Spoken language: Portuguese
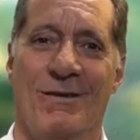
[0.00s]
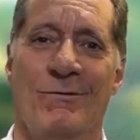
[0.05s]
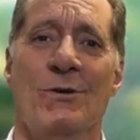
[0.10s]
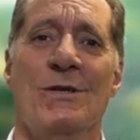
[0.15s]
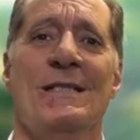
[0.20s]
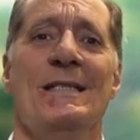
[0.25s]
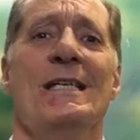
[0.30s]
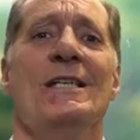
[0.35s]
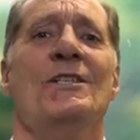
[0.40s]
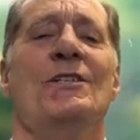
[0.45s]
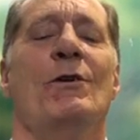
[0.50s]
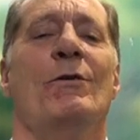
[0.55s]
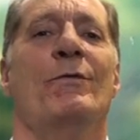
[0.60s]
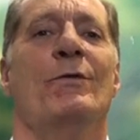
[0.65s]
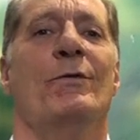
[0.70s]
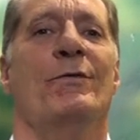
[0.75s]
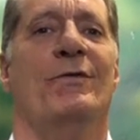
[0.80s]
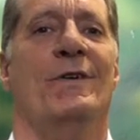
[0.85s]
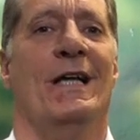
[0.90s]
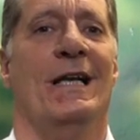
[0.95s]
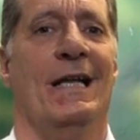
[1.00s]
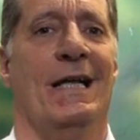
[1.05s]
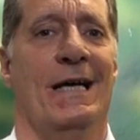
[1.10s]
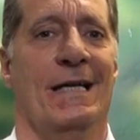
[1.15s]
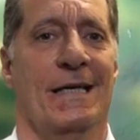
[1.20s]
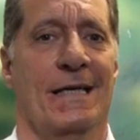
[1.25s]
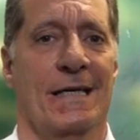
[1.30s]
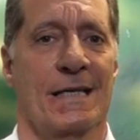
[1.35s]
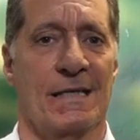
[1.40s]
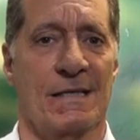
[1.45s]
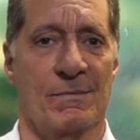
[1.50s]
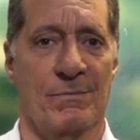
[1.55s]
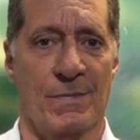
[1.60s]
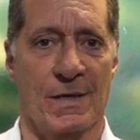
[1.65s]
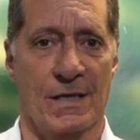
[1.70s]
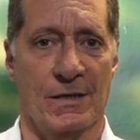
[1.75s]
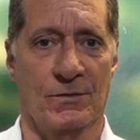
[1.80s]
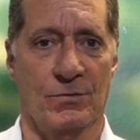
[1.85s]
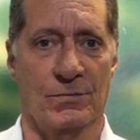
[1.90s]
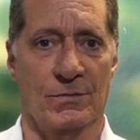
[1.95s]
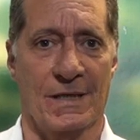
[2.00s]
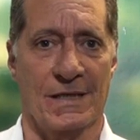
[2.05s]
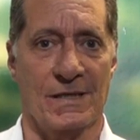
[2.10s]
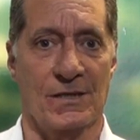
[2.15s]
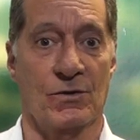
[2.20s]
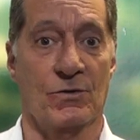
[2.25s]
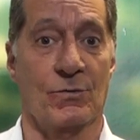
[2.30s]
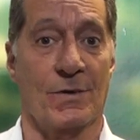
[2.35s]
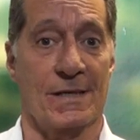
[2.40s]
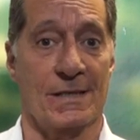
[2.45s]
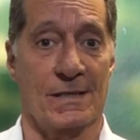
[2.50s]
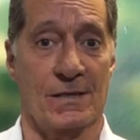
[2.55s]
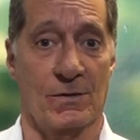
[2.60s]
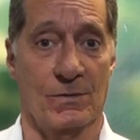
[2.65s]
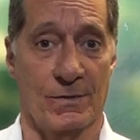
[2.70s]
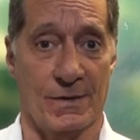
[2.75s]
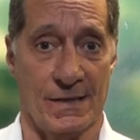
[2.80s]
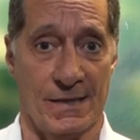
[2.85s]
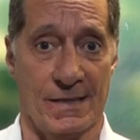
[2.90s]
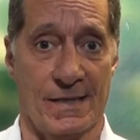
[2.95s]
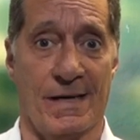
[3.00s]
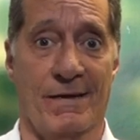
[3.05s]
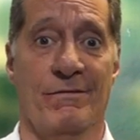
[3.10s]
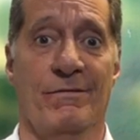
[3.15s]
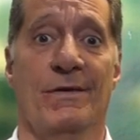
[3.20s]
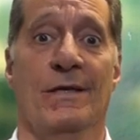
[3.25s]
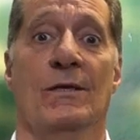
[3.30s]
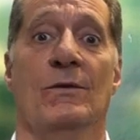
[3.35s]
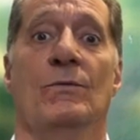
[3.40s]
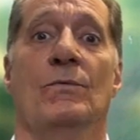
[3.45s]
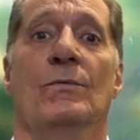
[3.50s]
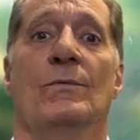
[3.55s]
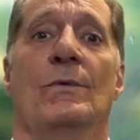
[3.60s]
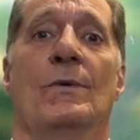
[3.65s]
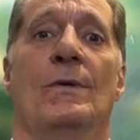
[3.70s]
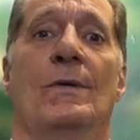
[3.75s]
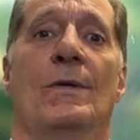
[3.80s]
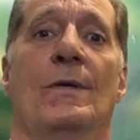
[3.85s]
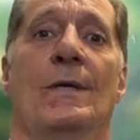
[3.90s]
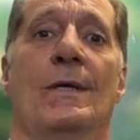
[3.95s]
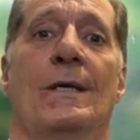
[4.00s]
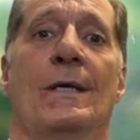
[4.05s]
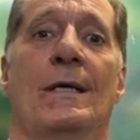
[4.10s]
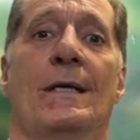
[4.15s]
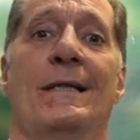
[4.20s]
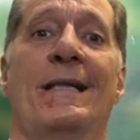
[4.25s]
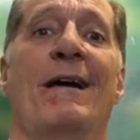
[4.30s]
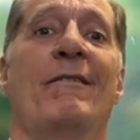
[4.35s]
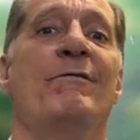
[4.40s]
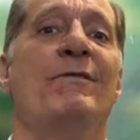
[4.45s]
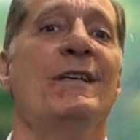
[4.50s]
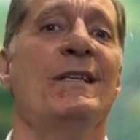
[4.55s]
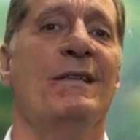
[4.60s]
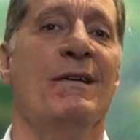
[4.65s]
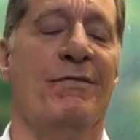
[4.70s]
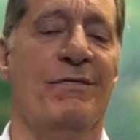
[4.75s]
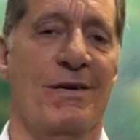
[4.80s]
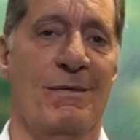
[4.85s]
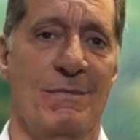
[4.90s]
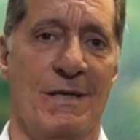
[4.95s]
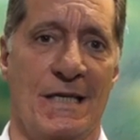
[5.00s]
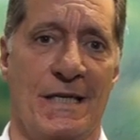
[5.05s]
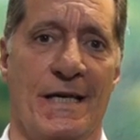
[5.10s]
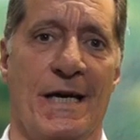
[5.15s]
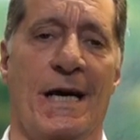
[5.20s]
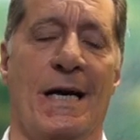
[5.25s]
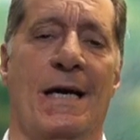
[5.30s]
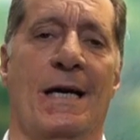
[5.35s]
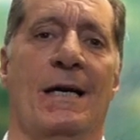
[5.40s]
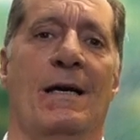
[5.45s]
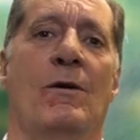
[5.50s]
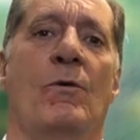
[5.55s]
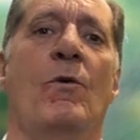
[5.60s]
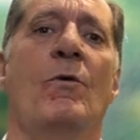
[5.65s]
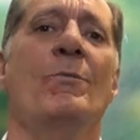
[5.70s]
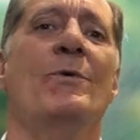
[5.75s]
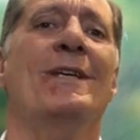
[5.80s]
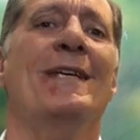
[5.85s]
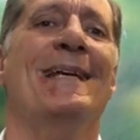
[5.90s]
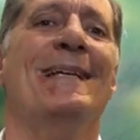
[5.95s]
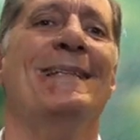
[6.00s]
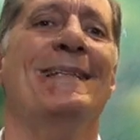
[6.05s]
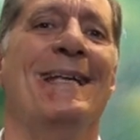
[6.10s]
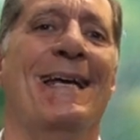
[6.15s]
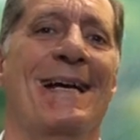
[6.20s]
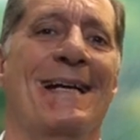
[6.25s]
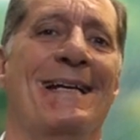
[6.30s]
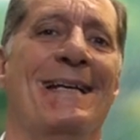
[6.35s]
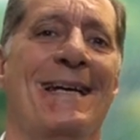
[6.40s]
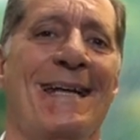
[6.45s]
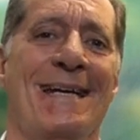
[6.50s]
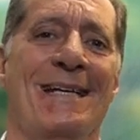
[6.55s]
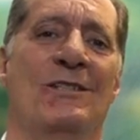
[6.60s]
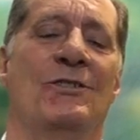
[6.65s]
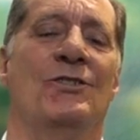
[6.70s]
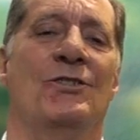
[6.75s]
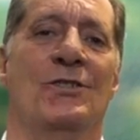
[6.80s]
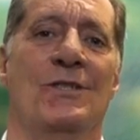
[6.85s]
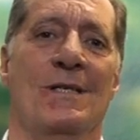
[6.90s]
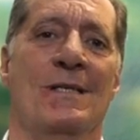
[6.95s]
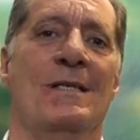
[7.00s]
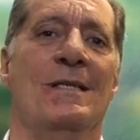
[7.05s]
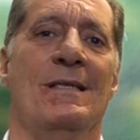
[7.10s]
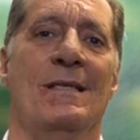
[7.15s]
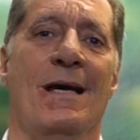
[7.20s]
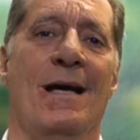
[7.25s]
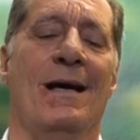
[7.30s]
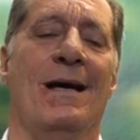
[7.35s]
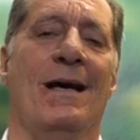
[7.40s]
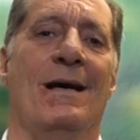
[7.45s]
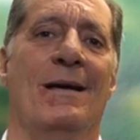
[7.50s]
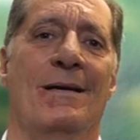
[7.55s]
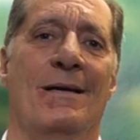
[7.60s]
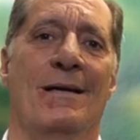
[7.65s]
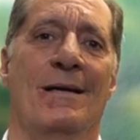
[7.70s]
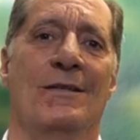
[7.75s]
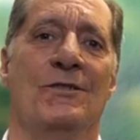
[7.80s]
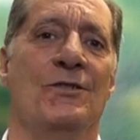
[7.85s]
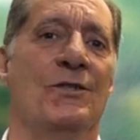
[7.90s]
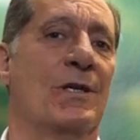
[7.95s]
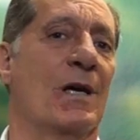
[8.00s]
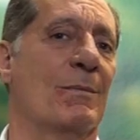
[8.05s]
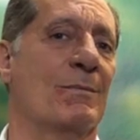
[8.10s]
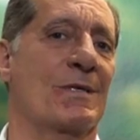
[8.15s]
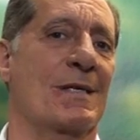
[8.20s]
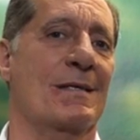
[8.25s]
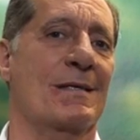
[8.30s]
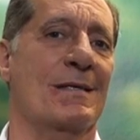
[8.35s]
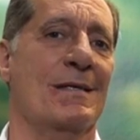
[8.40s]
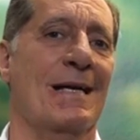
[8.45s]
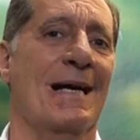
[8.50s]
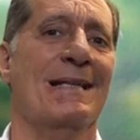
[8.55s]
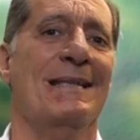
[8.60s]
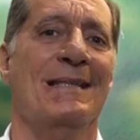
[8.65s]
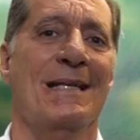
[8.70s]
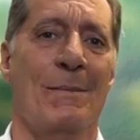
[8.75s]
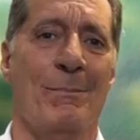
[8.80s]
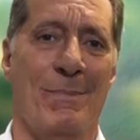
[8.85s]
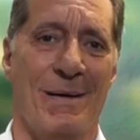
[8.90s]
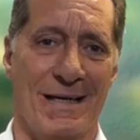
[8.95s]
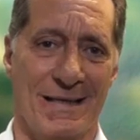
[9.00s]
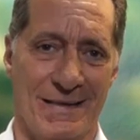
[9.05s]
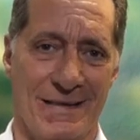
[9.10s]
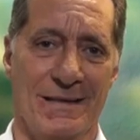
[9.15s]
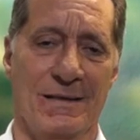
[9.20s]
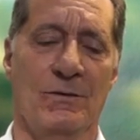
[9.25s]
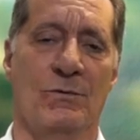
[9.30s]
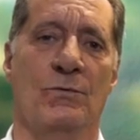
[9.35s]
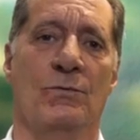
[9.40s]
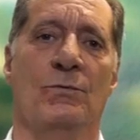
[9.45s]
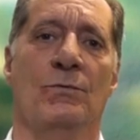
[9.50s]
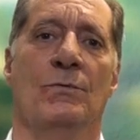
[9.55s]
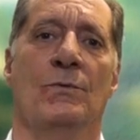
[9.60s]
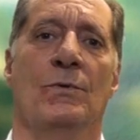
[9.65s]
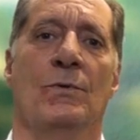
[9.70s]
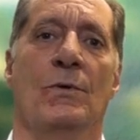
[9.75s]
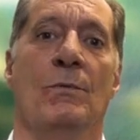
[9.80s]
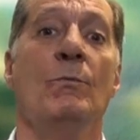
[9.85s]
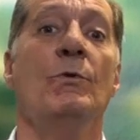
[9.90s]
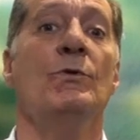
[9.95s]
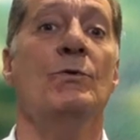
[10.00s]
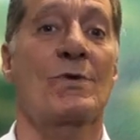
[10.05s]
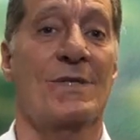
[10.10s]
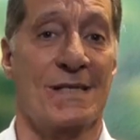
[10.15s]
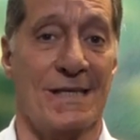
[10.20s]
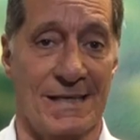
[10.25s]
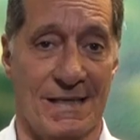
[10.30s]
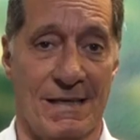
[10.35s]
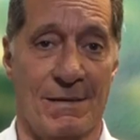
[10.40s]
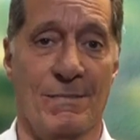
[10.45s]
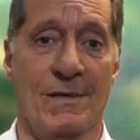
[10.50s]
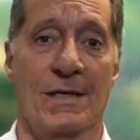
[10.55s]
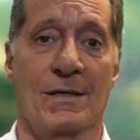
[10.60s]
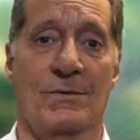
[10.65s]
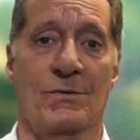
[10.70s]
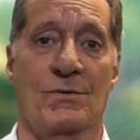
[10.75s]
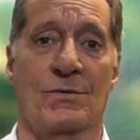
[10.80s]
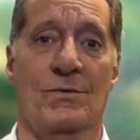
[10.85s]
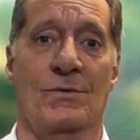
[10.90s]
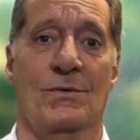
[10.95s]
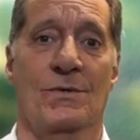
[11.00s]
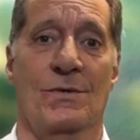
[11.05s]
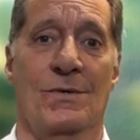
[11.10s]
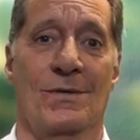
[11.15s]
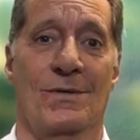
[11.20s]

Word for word: Você já ouviu falar a respeito da situação que está havendo na vida familiar? Como que a internet está, digamos assim, atrapalhando muitos casamentos